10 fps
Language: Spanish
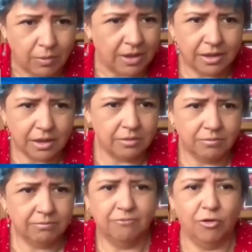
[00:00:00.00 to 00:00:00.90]
cualquier
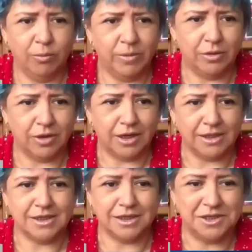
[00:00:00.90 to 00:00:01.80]
forma de
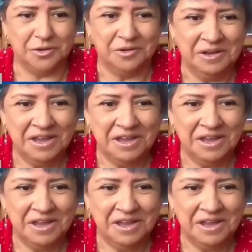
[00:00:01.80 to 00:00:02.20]
organización